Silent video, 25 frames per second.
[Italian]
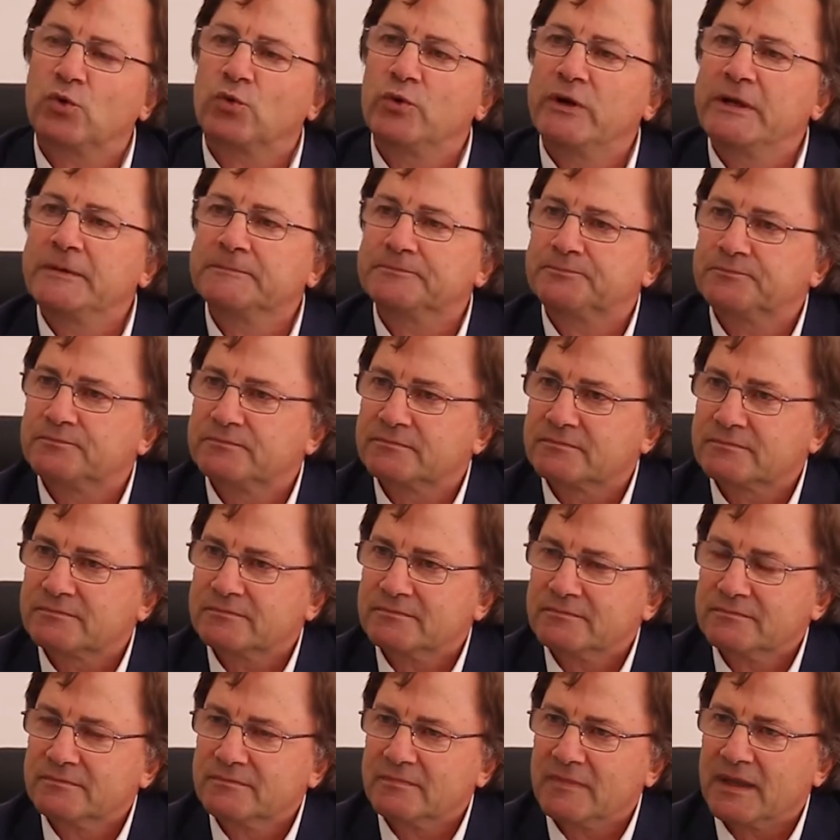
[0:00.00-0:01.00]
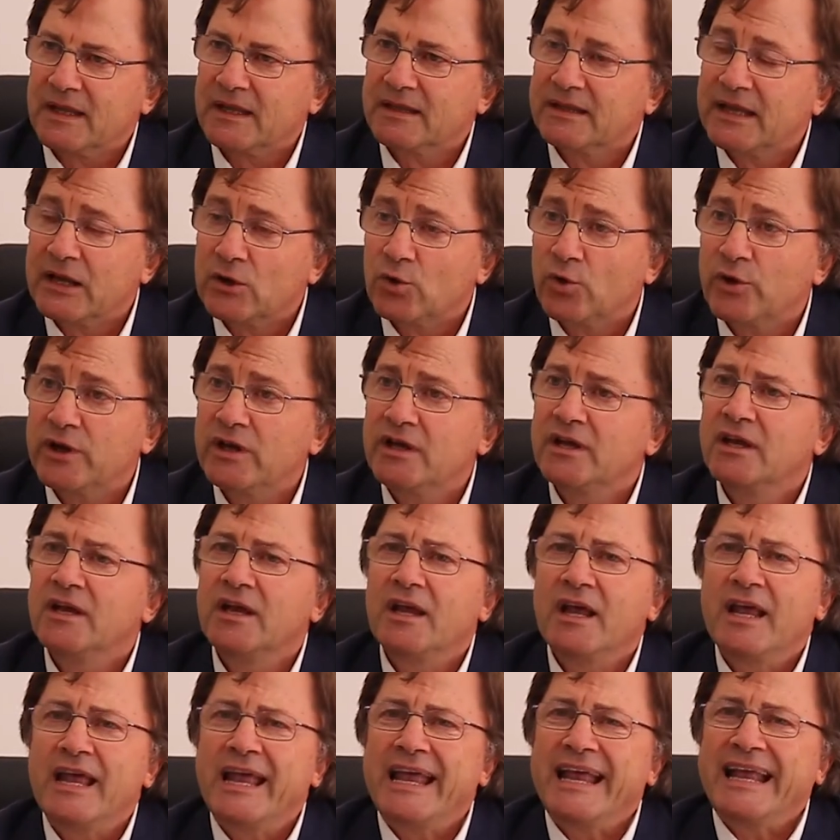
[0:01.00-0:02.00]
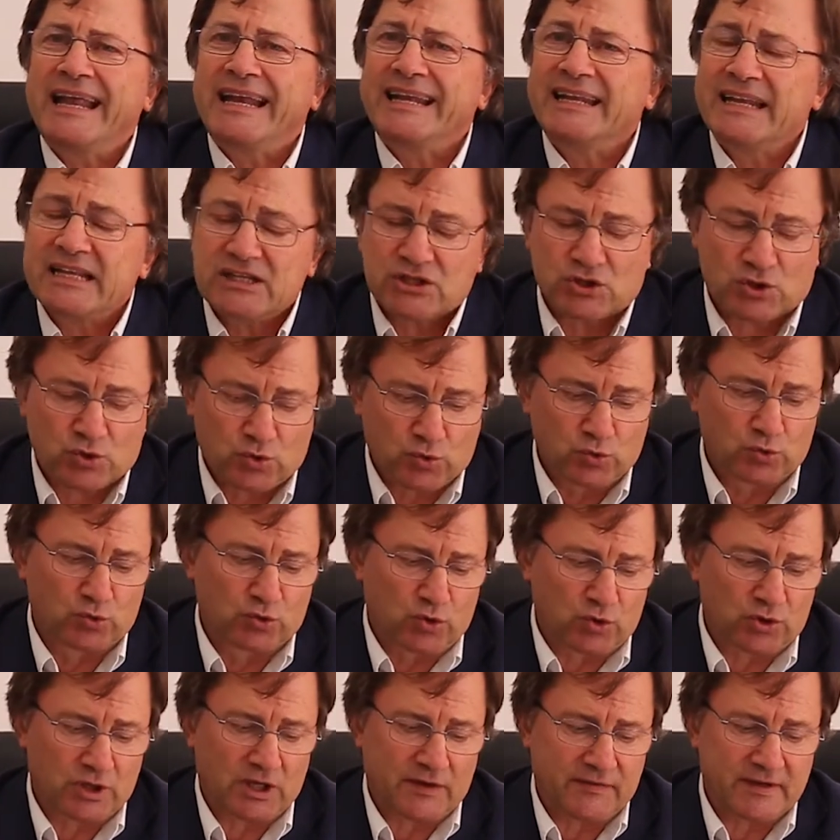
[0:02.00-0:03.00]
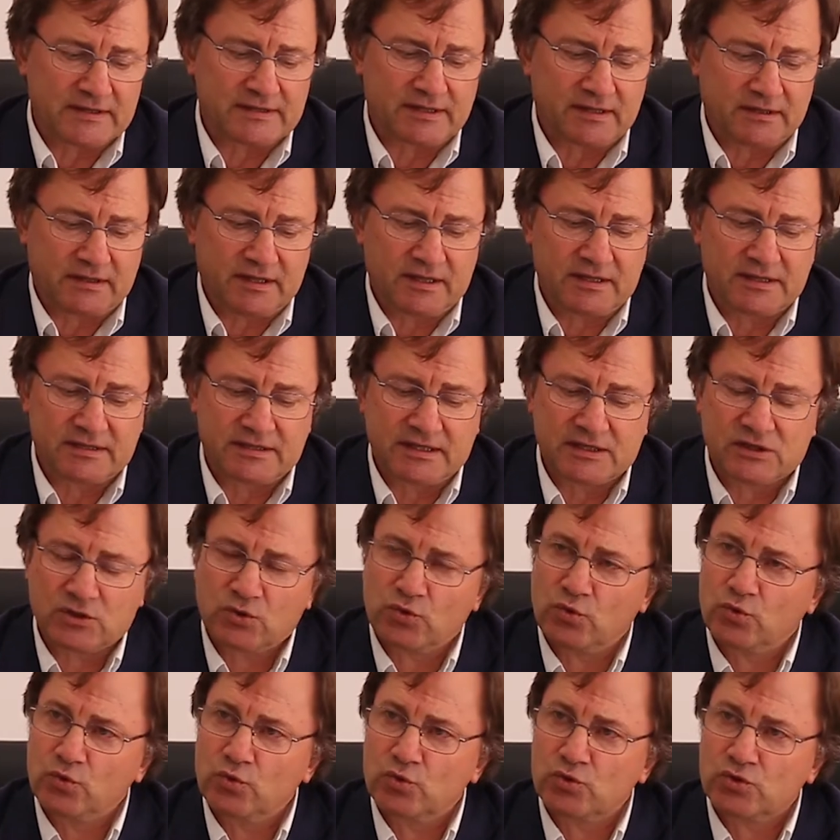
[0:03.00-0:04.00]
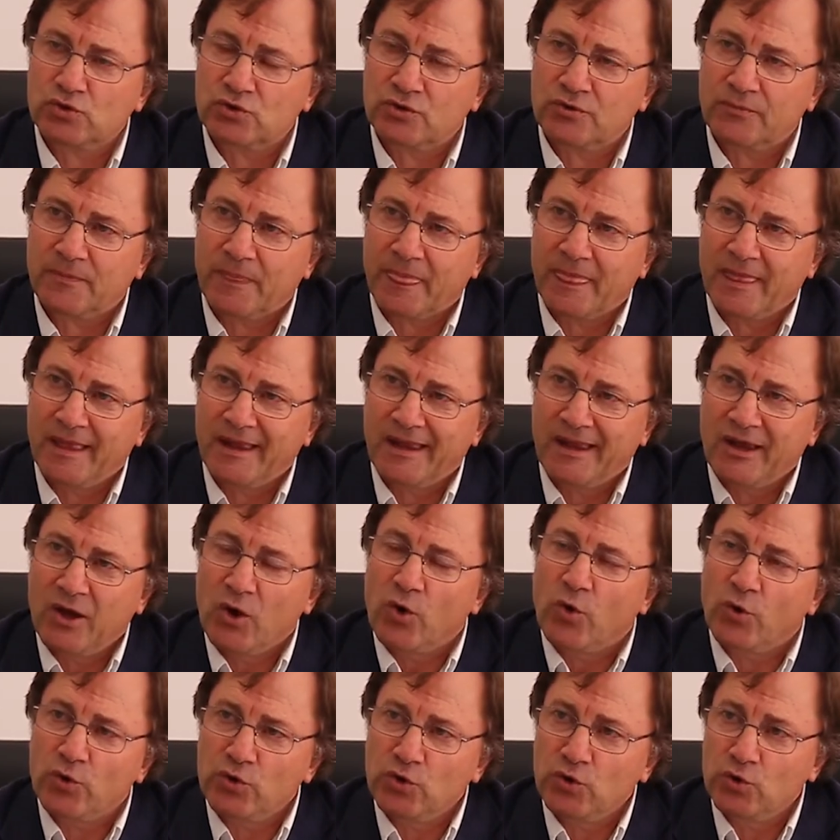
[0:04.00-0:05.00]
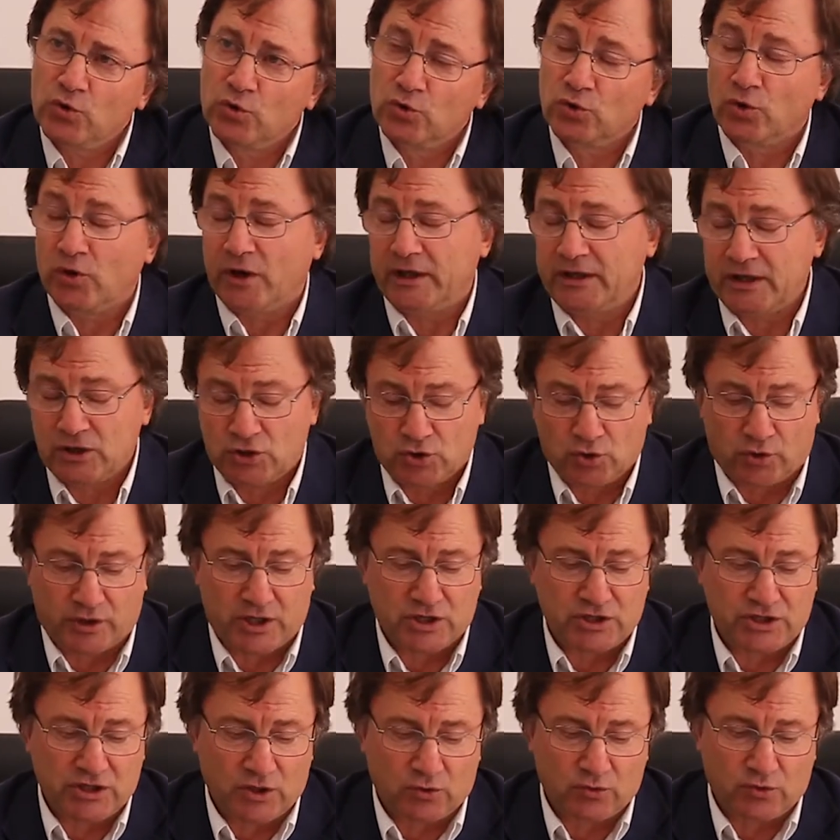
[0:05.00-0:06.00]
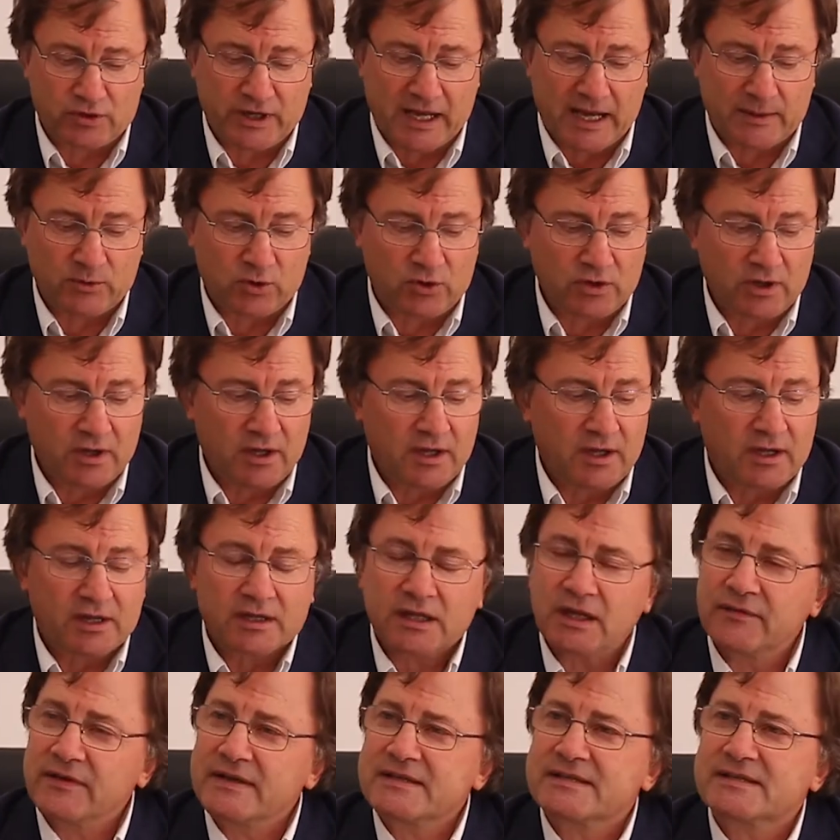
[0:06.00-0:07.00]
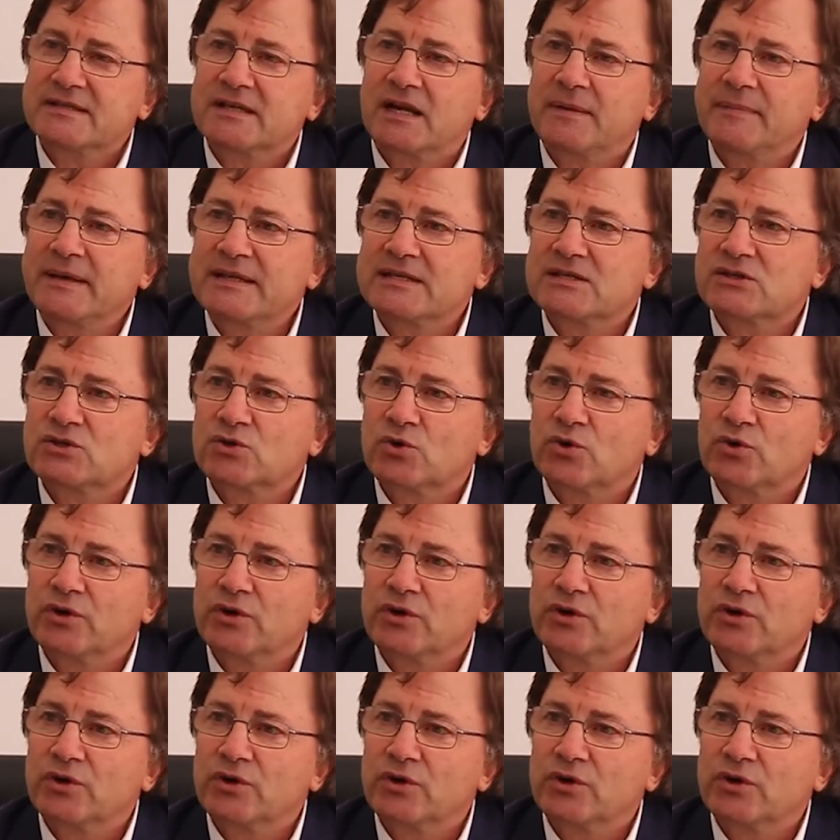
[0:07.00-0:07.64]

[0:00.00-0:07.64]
Qui da noi nessuno deve sentirsi escluso, ognuno, ed è ciò che ci auguriamo, deve essere messo